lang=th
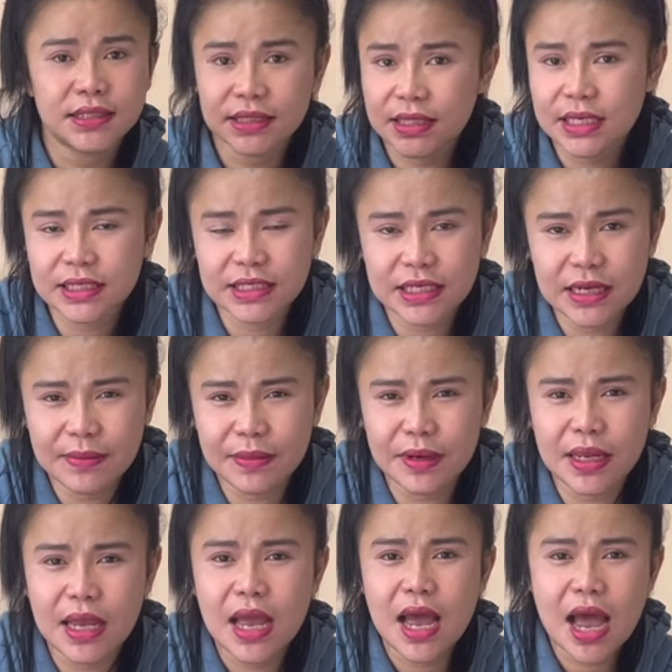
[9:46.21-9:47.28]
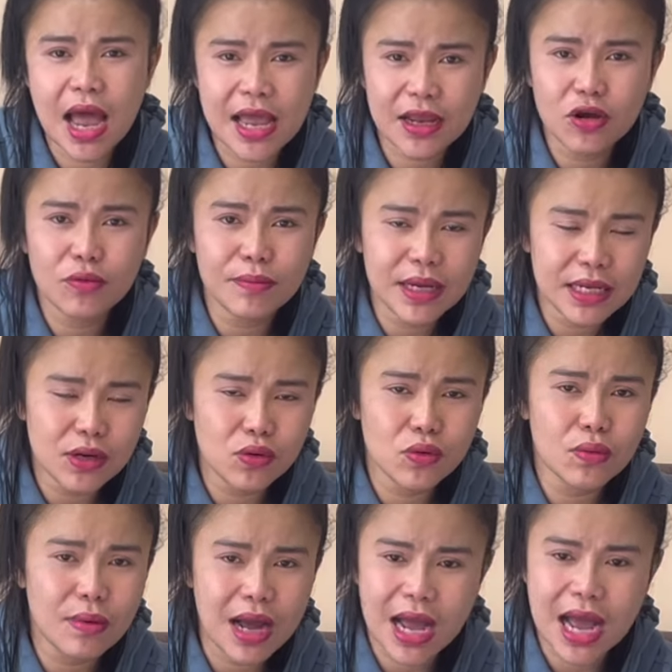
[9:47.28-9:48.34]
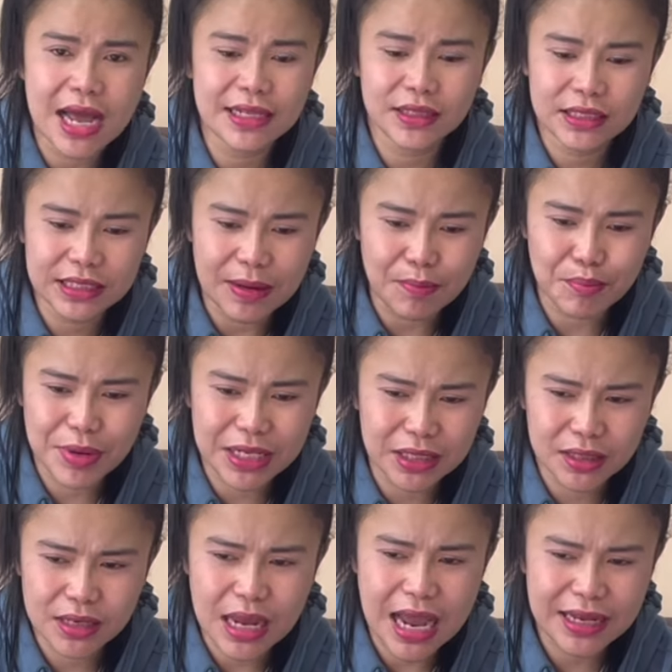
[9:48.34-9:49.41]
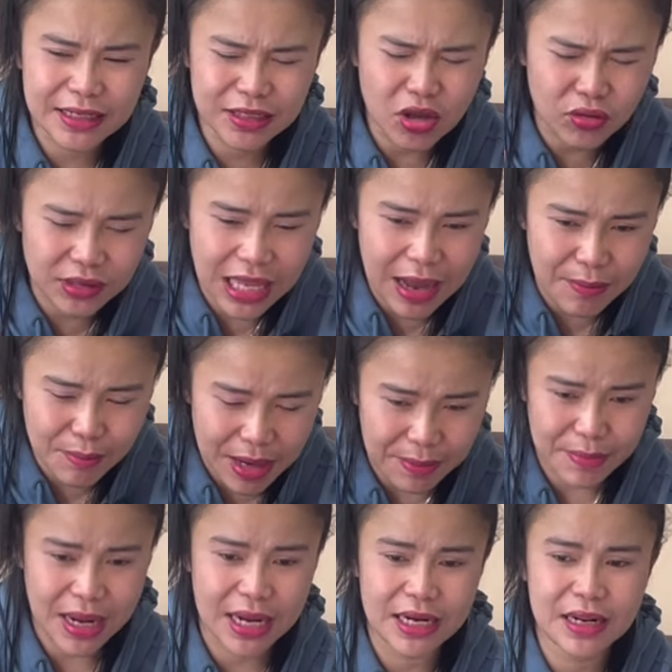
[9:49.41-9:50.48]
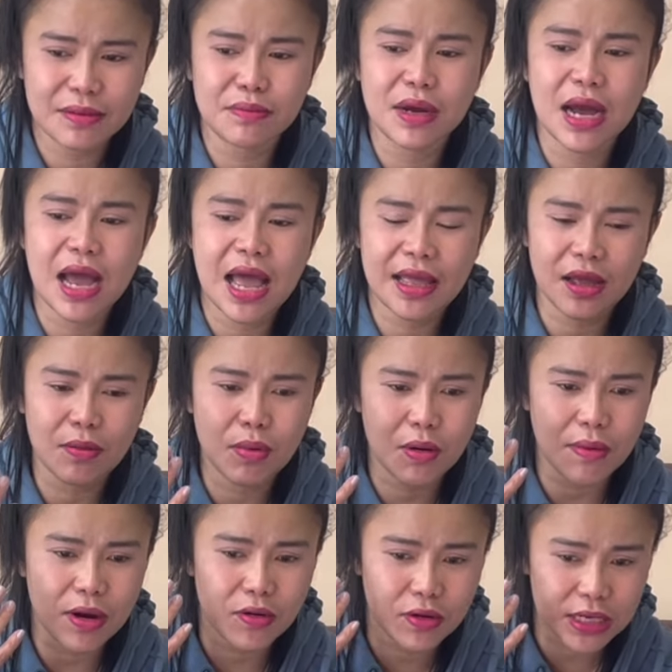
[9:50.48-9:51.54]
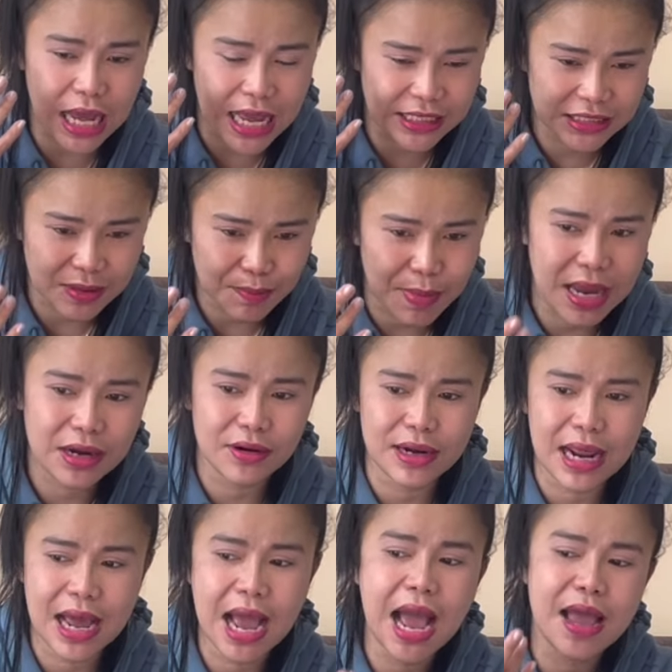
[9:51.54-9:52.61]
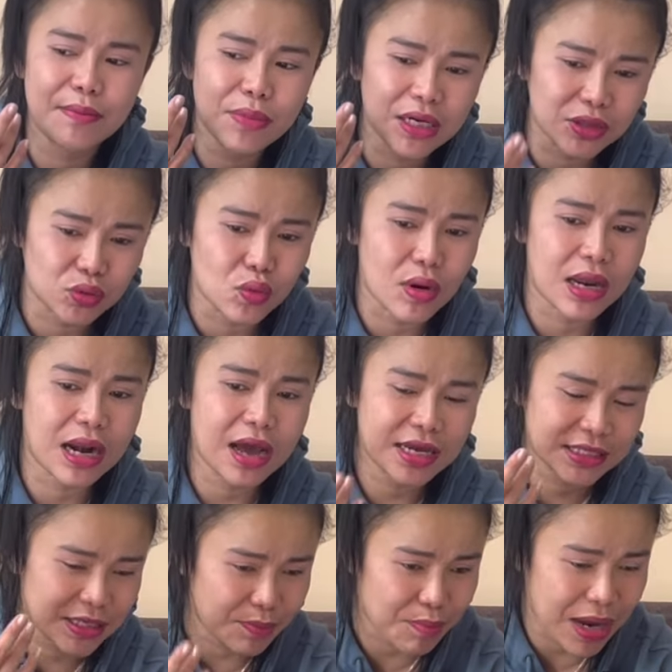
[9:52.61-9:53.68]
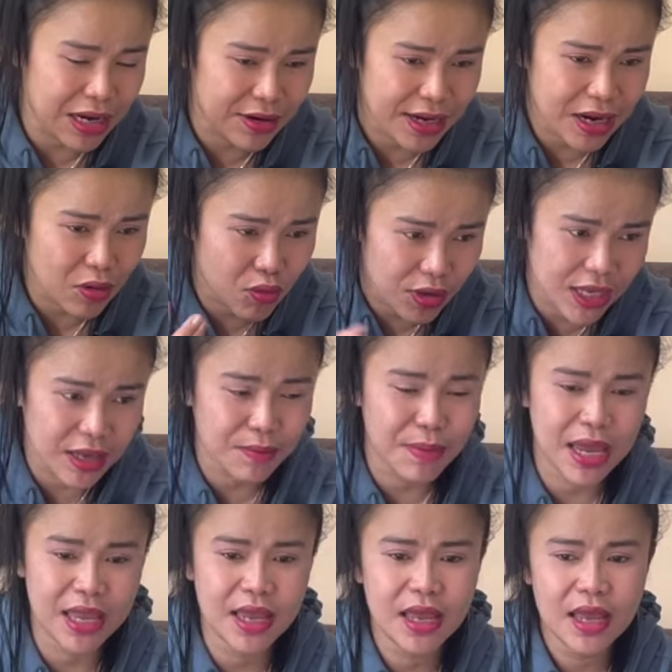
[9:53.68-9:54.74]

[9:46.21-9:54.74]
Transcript: เจ้านั้นเจ้านี้บันนี้ไอ้ก็ไม่รู้ว่าไอ้จำเป็นไอ้ต้องทำแบบไหน ในเมื่อไอ้ก็บอกว่าโอ้ยไอ้จะไปแล้วนะไอ้เบื้องตัวแล้วไอ้จะไปแล้วนะ โอเคไหม